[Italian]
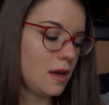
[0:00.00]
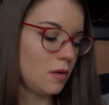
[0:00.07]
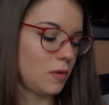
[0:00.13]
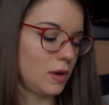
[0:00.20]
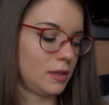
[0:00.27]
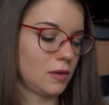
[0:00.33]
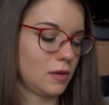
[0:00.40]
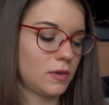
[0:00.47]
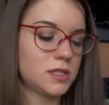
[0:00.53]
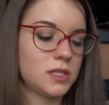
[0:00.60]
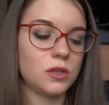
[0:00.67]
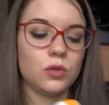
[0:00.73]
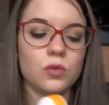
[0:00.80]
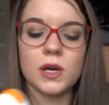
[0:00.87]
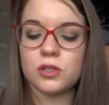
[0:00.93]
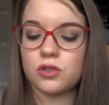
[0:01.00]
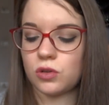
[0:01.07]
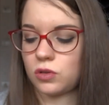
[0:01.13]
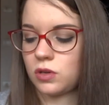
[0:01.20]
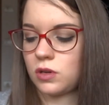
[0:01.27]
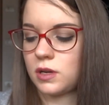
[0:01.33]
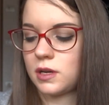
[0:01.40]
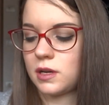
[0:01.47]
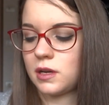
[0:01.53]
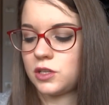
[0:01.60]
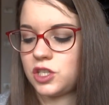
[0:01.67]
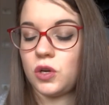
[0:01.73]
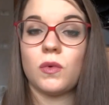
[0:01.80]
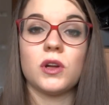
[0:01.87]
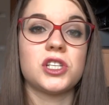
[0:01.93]
Quindi questi due sono eh,
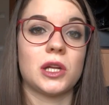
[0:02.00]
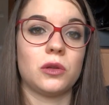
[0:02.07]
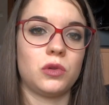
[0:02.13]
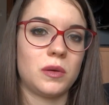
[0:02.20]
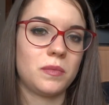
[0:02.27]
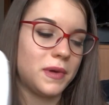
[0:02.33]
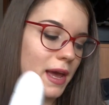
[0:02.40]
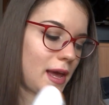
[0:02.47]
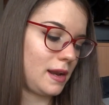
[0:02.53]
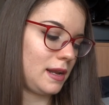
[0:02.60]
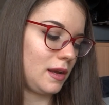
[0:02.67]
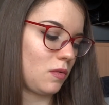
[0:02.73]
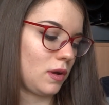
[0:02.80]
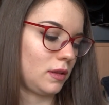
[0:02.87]
500 ml,